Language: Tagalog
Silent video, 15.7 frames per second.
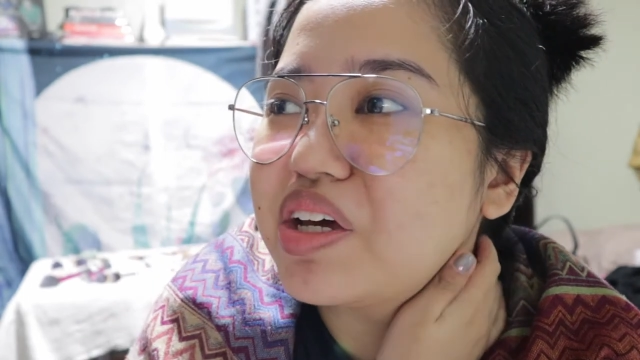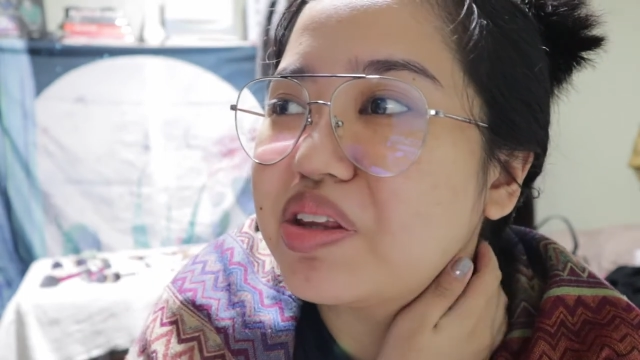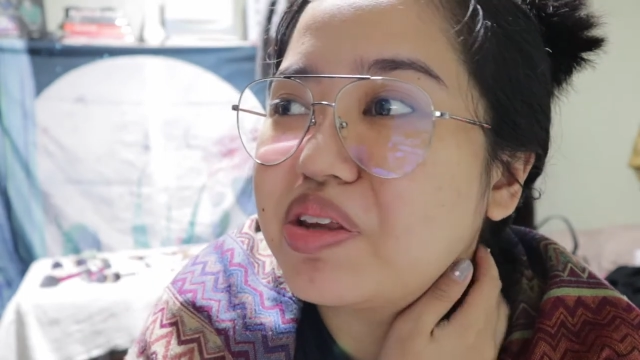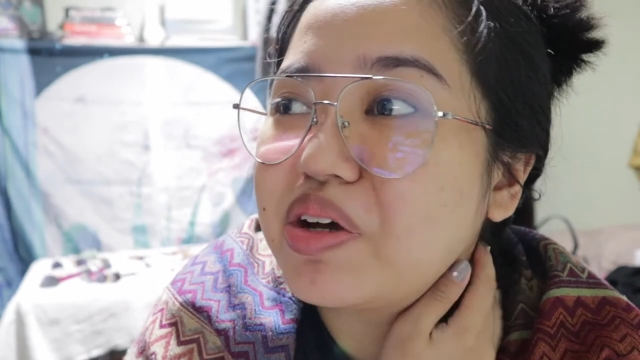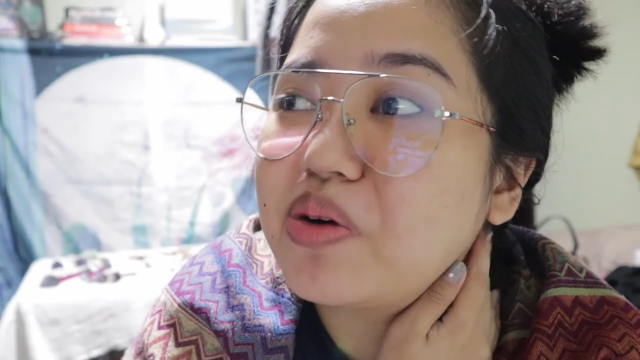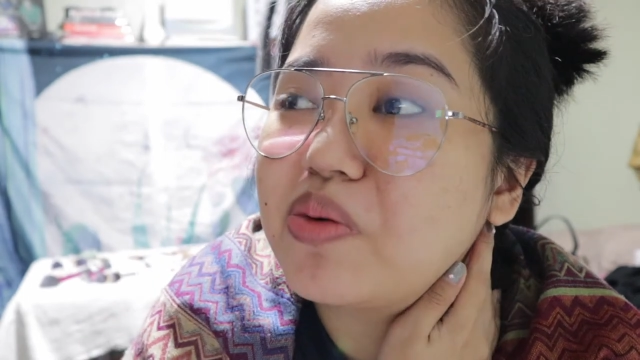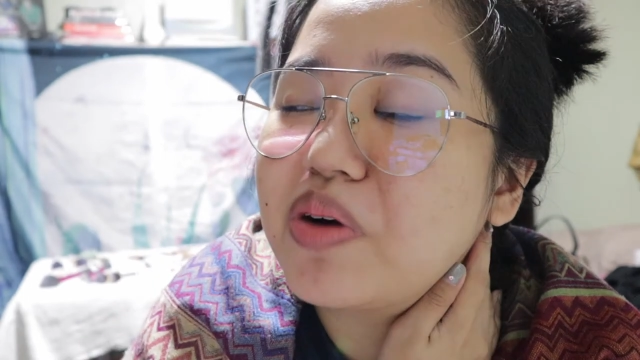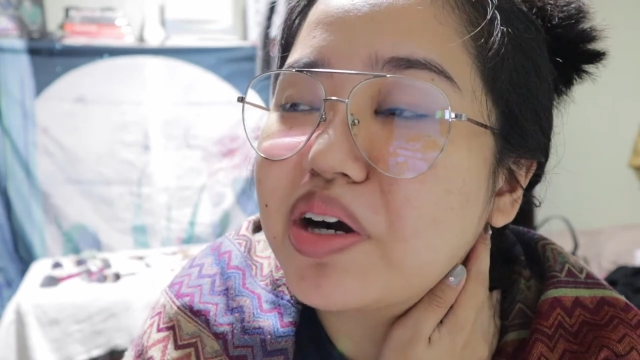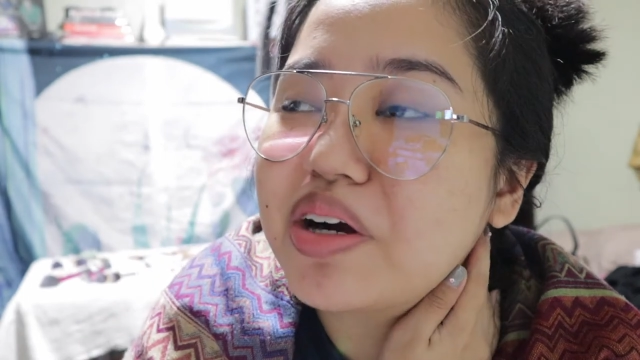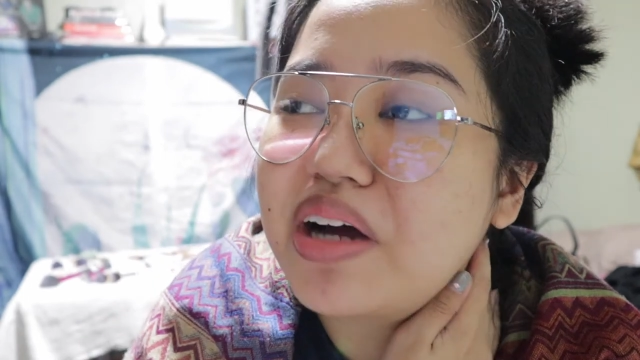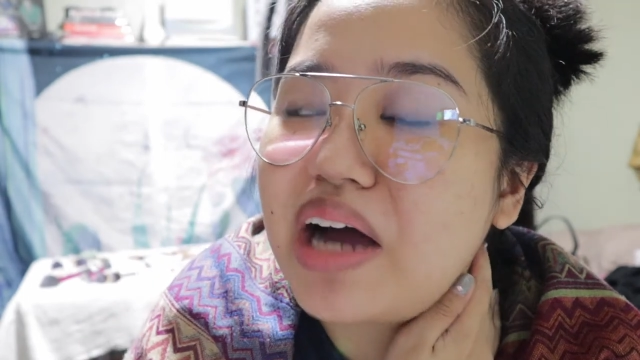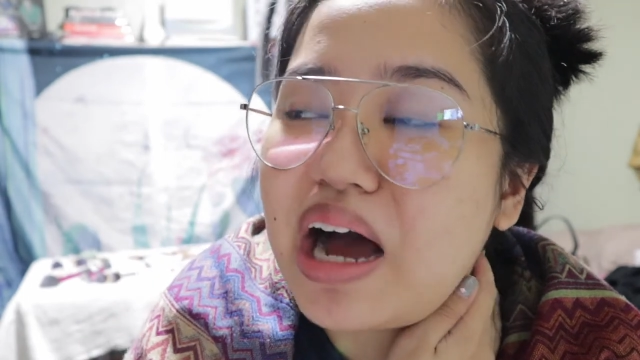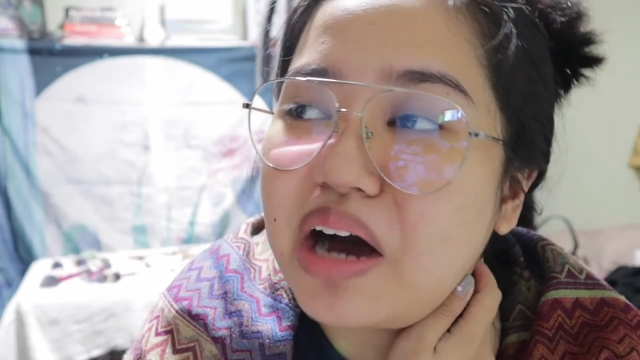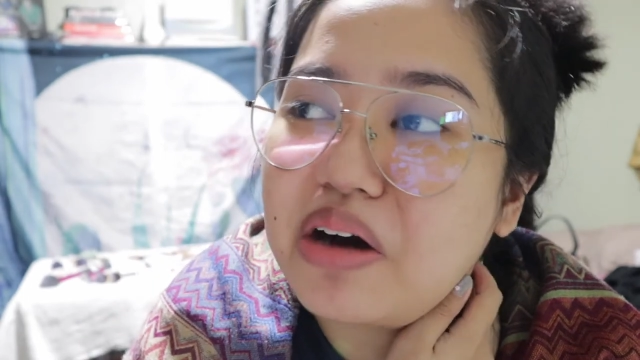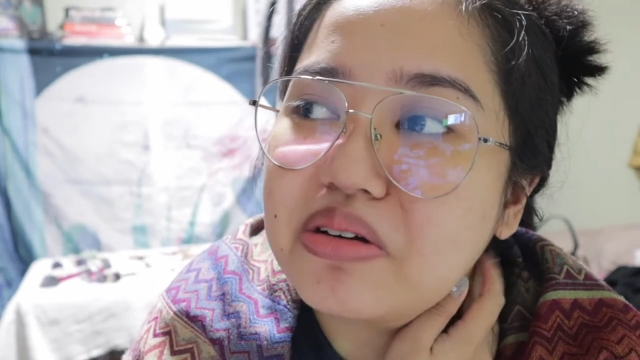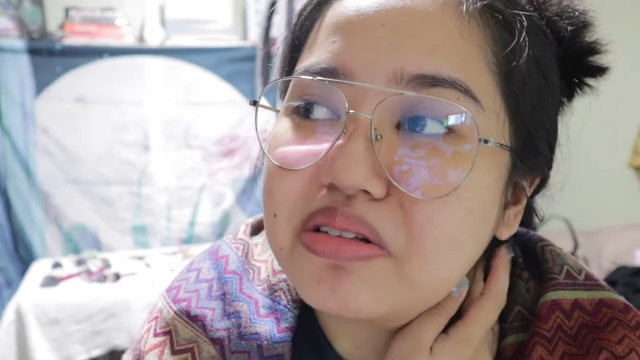
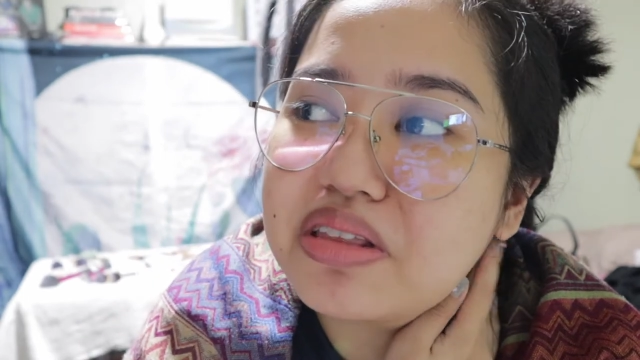nag-workout,